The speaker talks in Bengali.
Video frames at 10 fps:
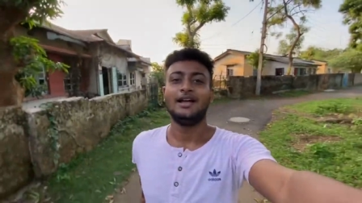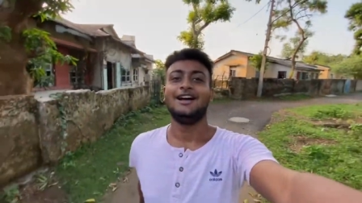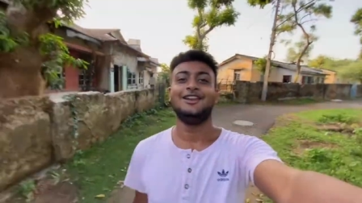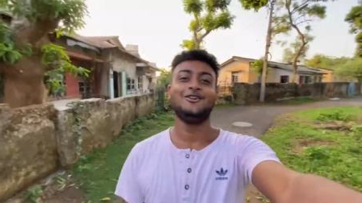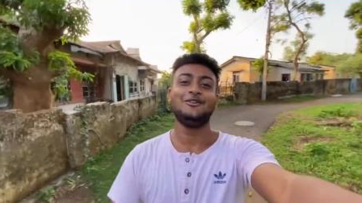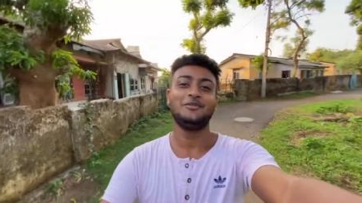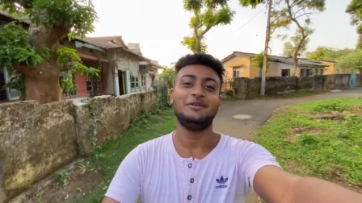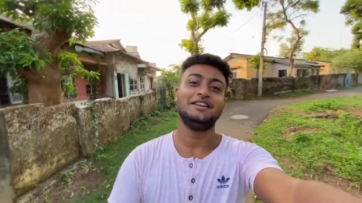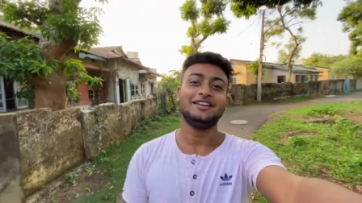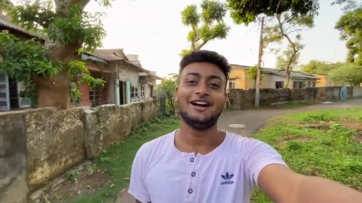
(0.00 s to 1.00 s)
hello
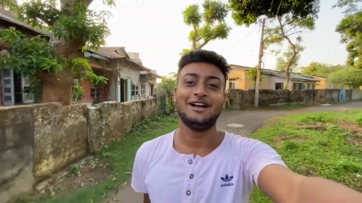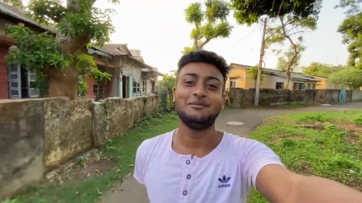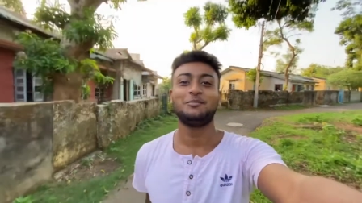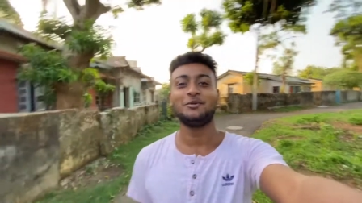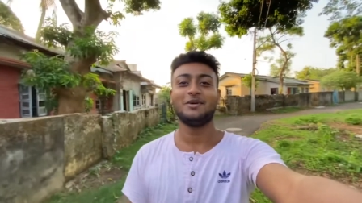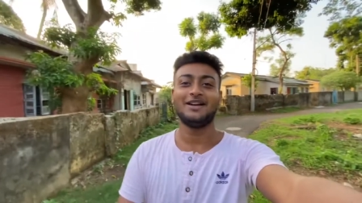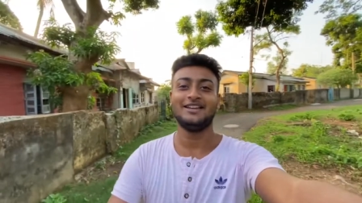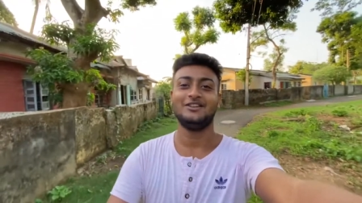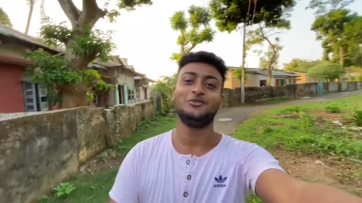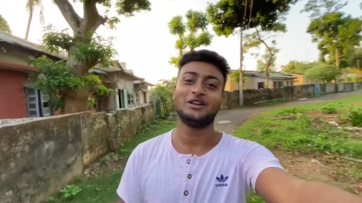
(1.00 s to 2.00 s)
everybody hi i'm Purvan
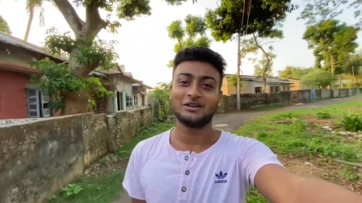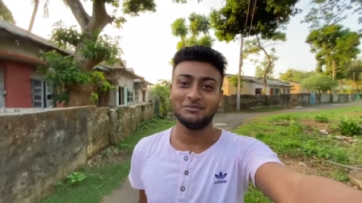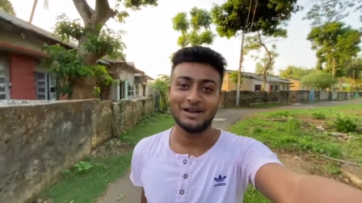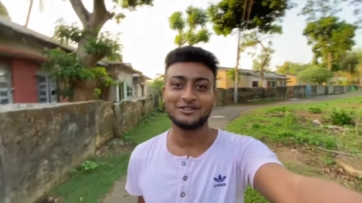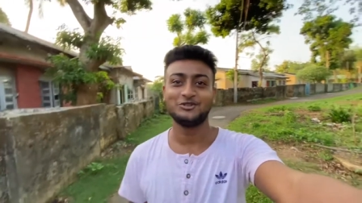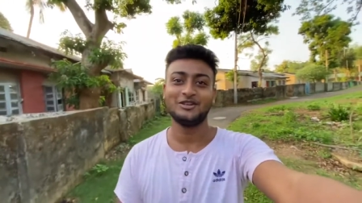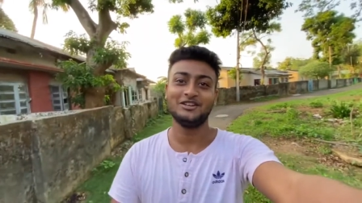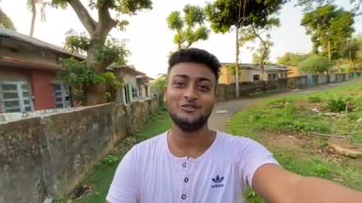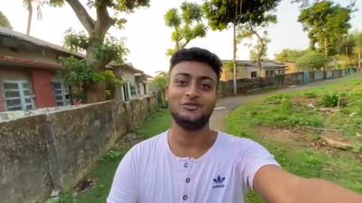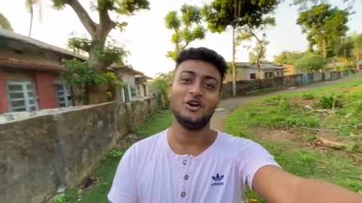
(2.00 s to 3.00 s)
and welcome back to a
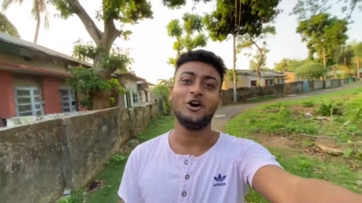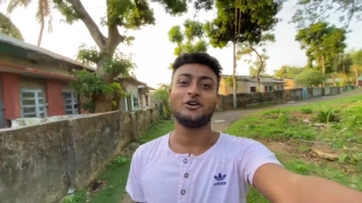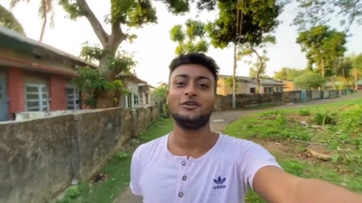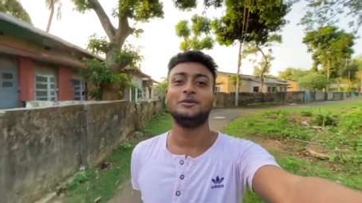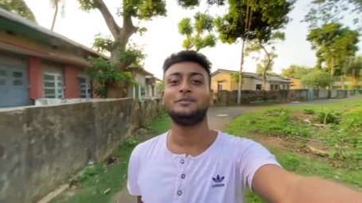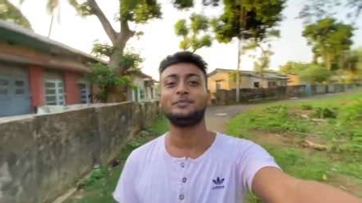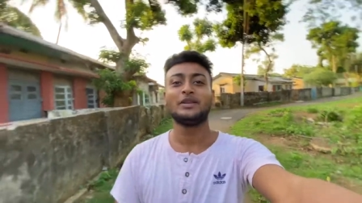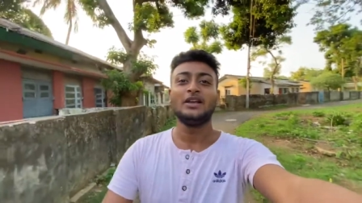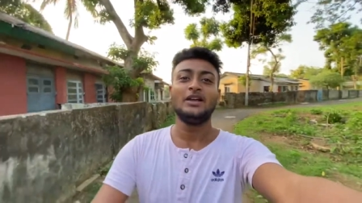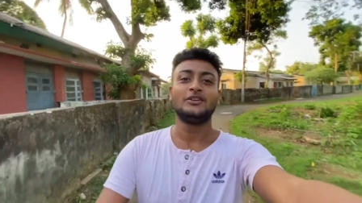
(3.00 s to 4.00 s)
new vlog
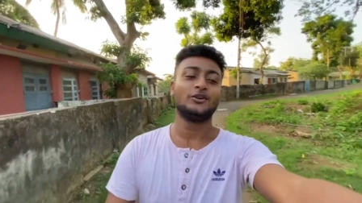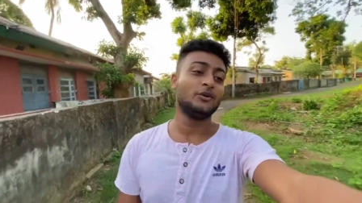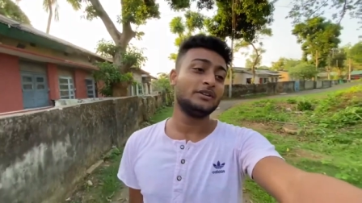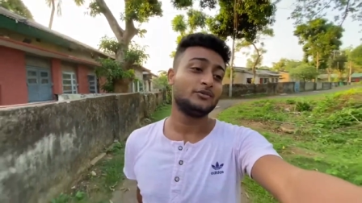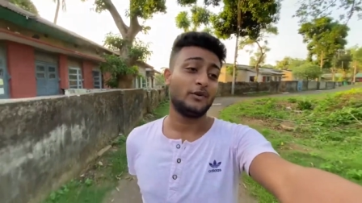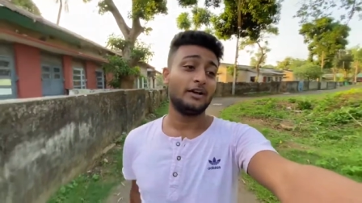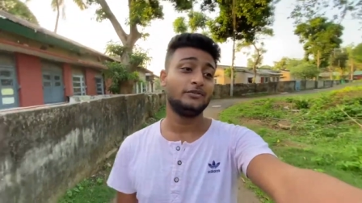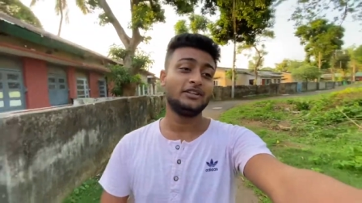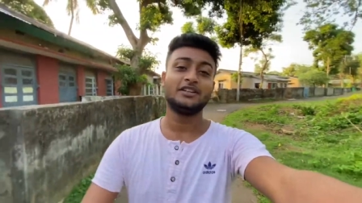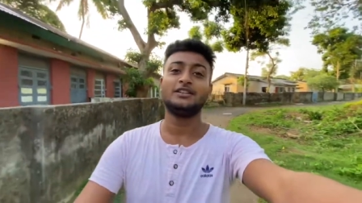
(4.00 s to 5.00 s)
so it's
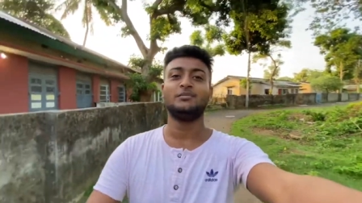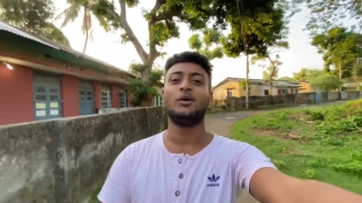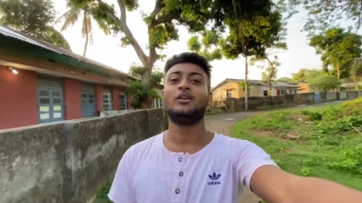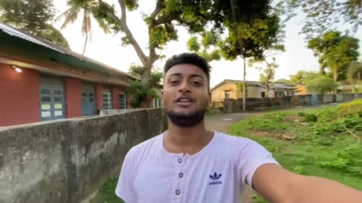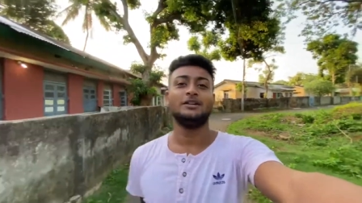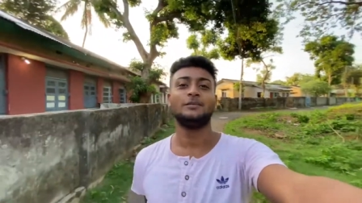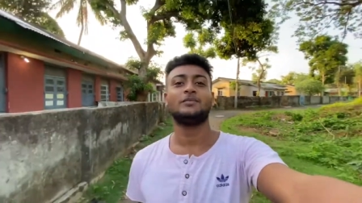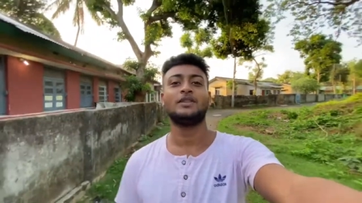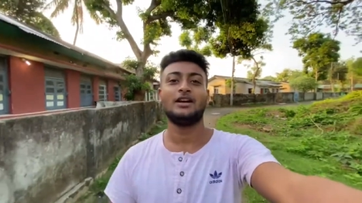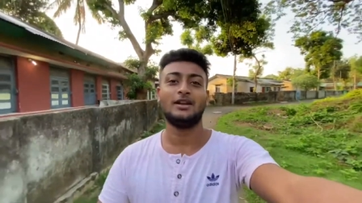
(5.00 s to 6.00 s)
5:30 in the morning
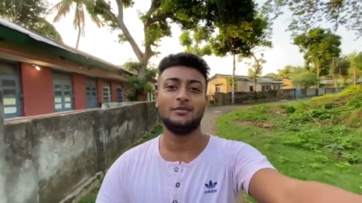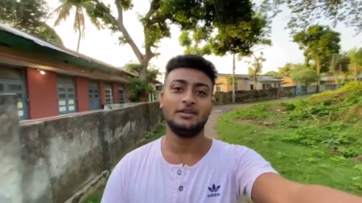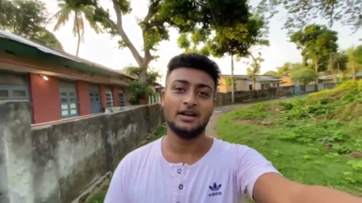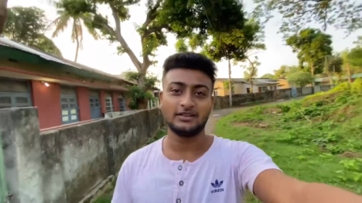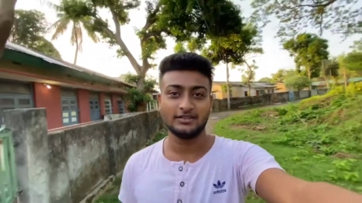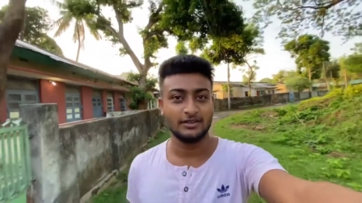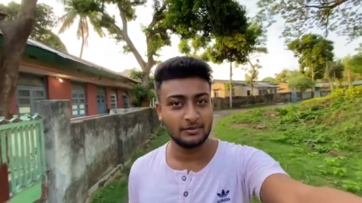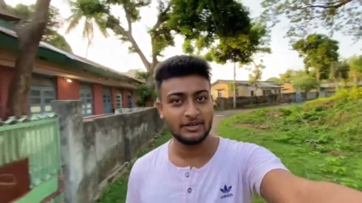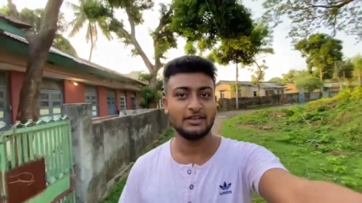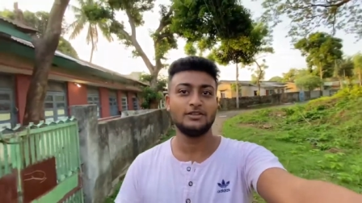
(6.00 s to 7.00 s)
আর আমি হাঁটতে
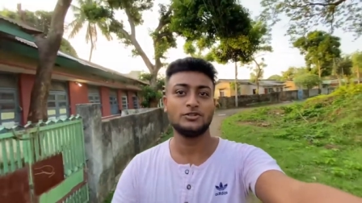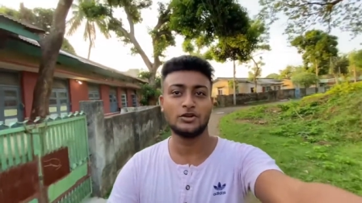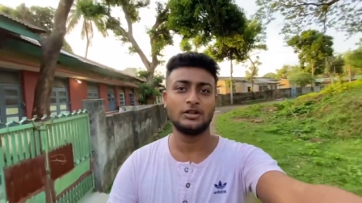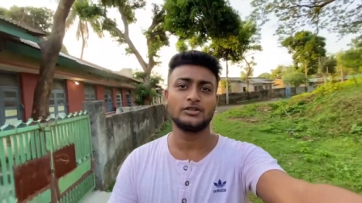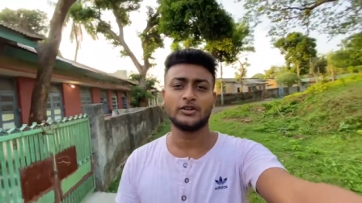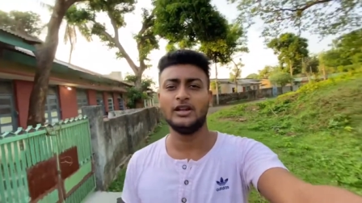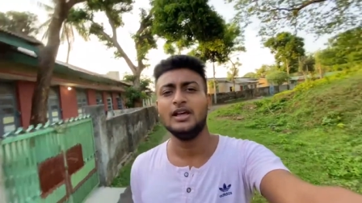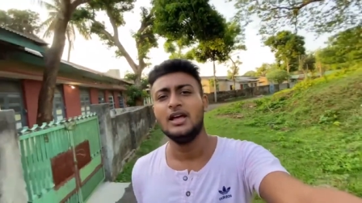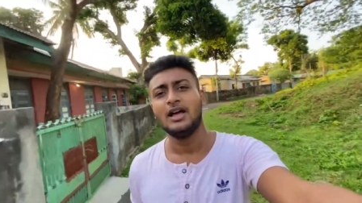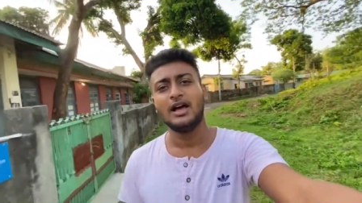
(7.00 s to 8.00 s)
বেরিয়ে গেছি সকাল সকাল
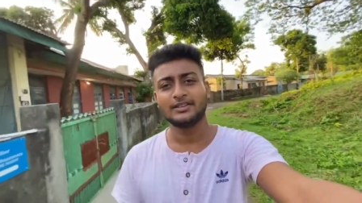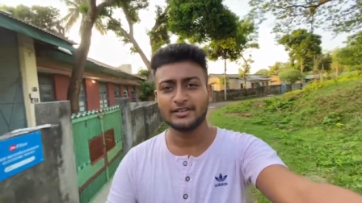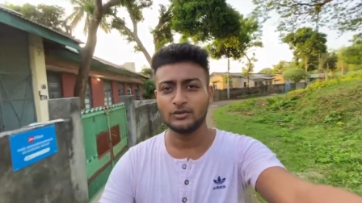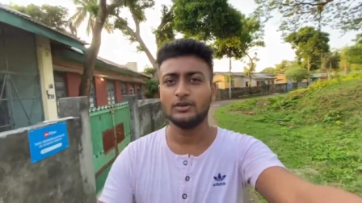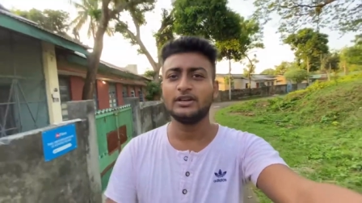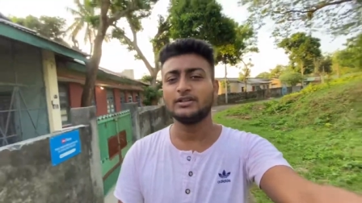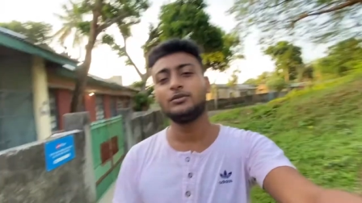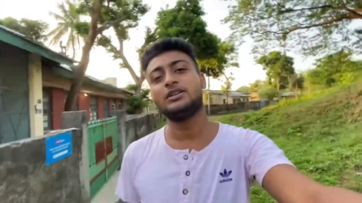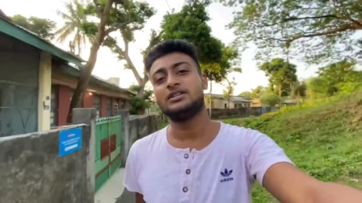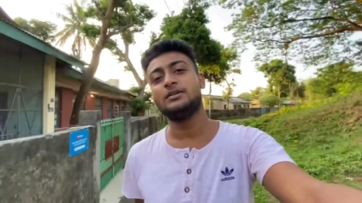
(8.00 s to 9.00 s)
আজকে একটু লেটে
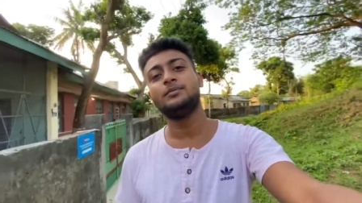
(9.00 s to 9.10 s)
উঠেছি